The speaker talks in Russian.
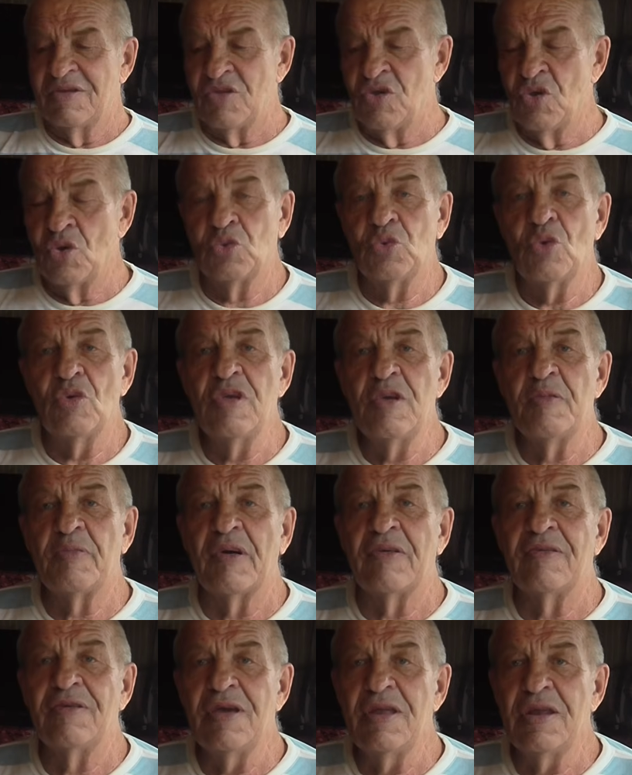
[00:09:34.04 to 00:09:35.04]
Никто не
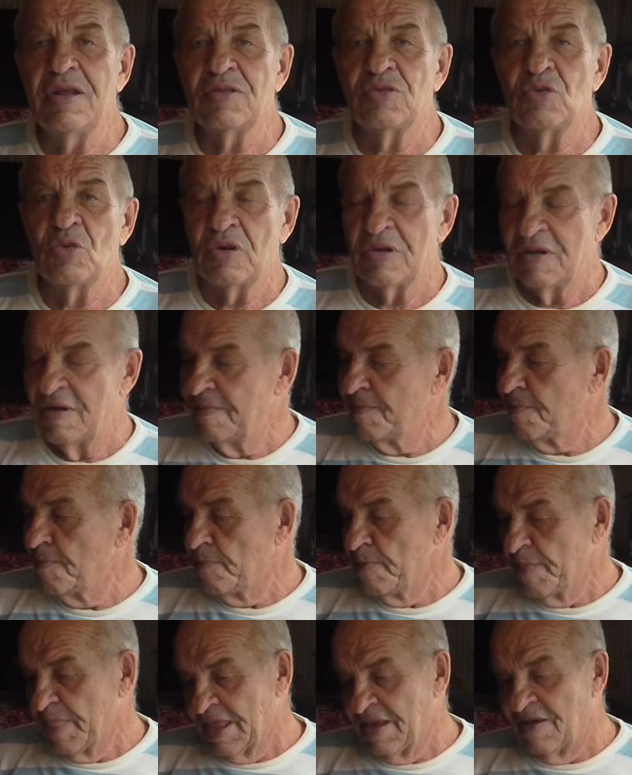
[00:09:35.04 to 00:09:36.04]
поверит, но
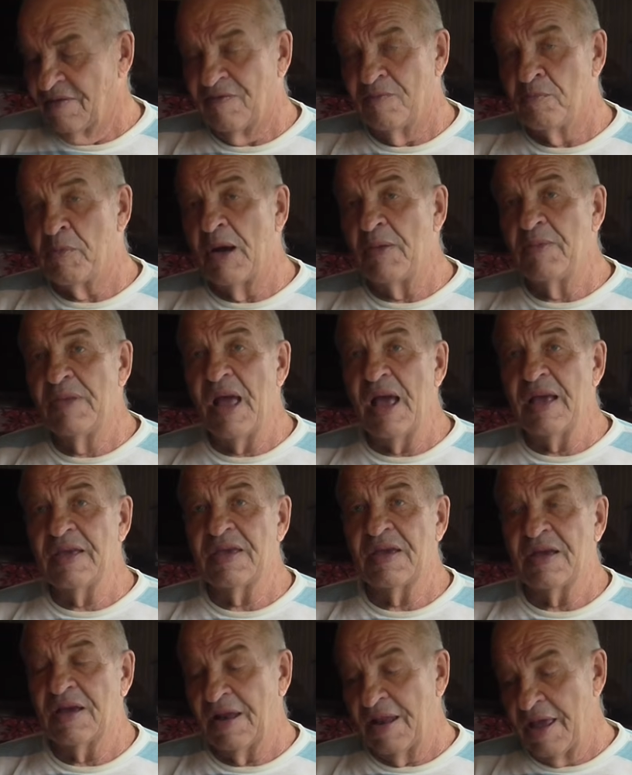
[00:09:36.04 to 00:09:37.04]
в
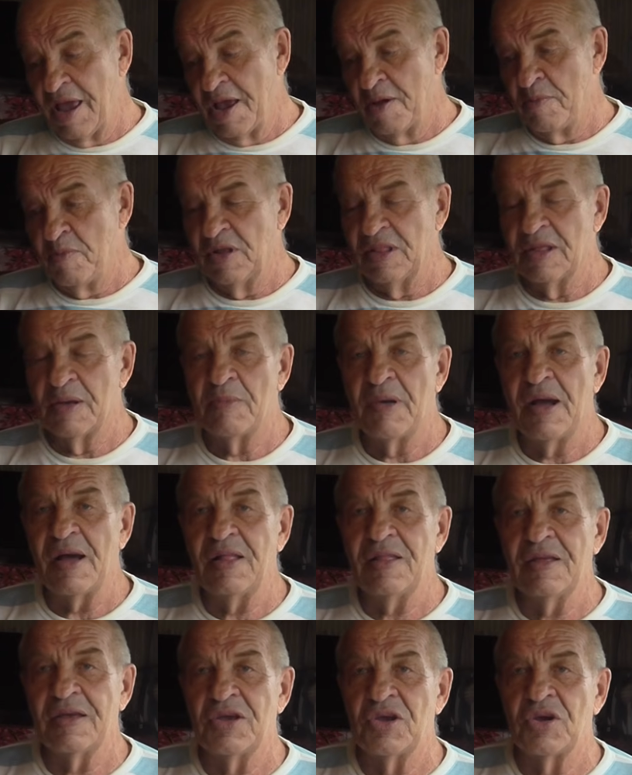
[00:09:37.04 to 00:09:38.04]
Баннаке, когда их было
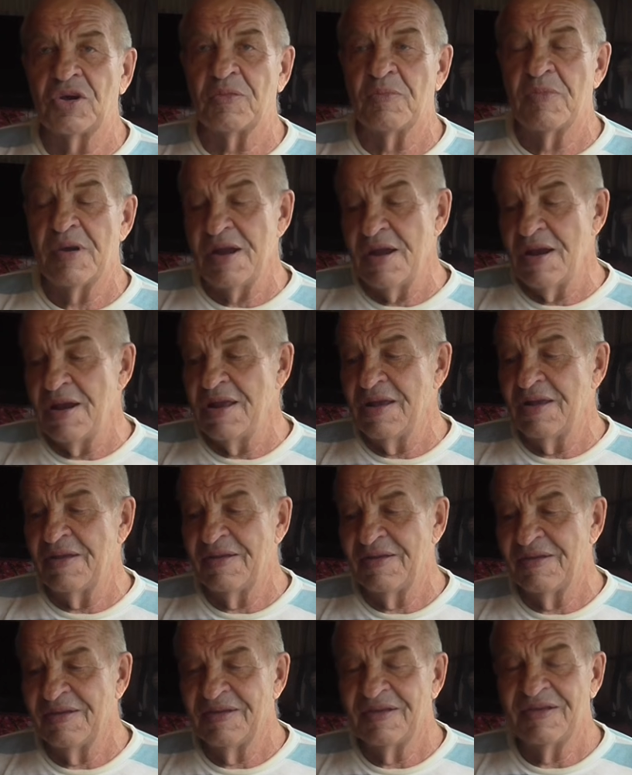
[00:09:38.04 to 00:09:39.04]
мало, их мыли
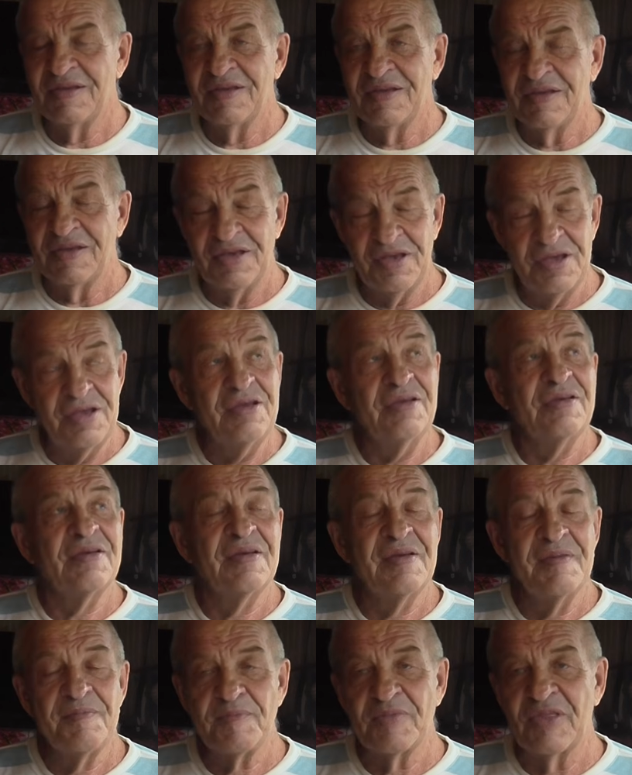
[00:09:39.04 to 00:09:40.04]
и
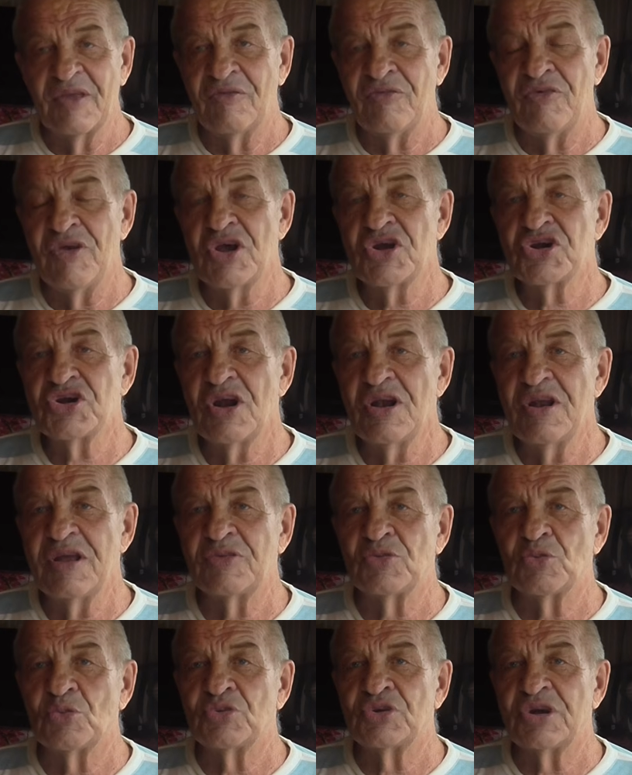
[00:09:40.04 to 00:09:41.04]

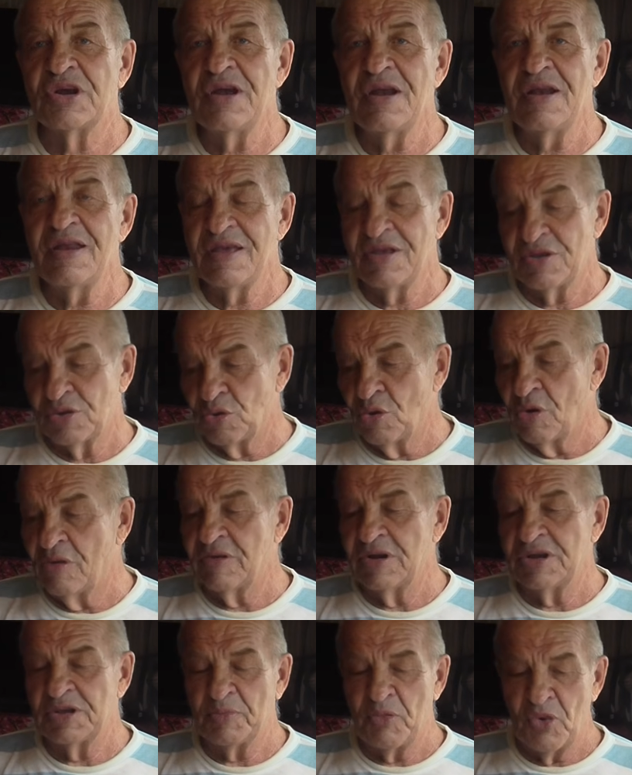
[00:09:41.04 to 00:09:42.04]
вешали, сушили и
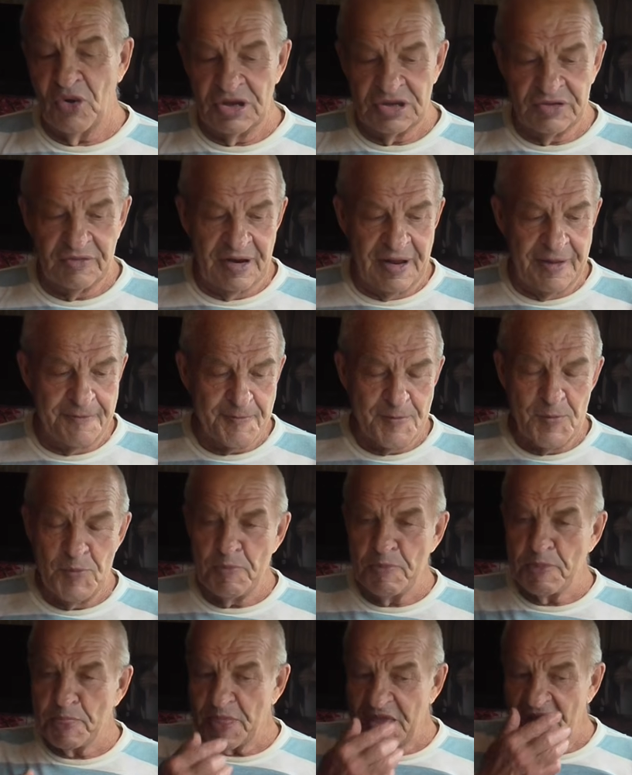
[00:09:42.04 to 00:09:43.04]
снова использовали.
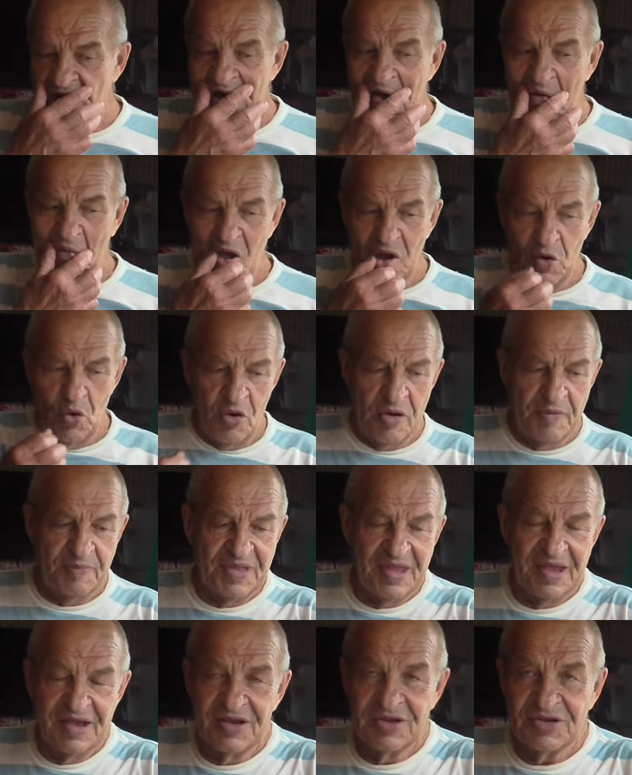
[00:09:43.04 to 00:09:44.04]
М хм, -м, говорю,
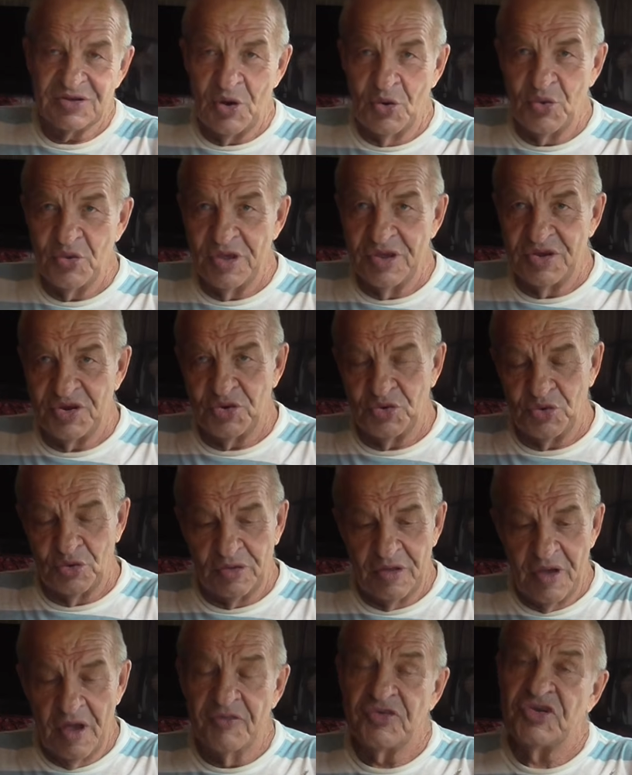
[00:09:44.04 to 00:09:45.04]

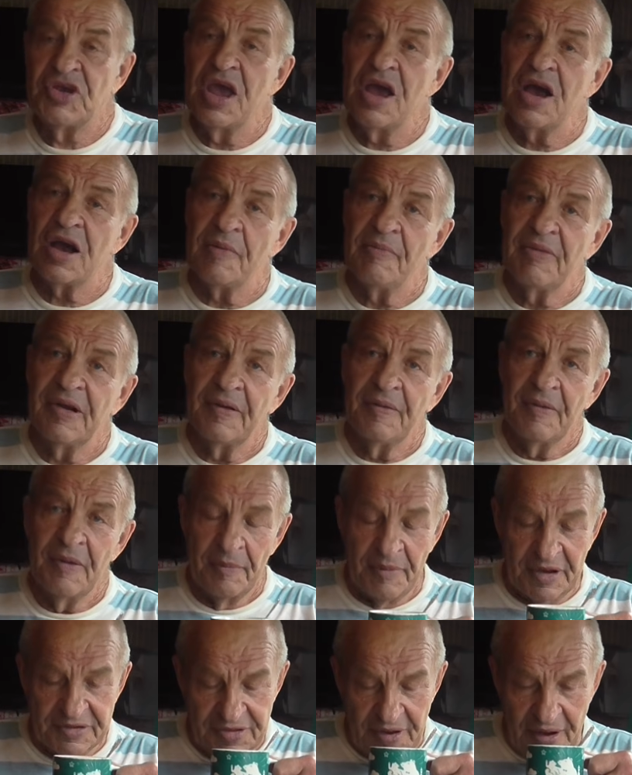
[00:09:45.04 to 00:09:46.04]
слюничу. Всех
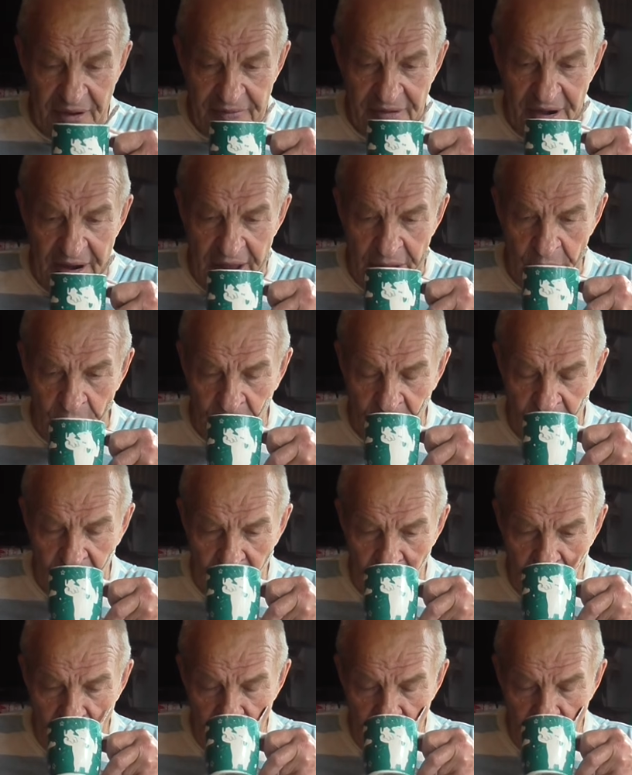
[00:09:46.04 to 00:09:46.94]
поздравляю!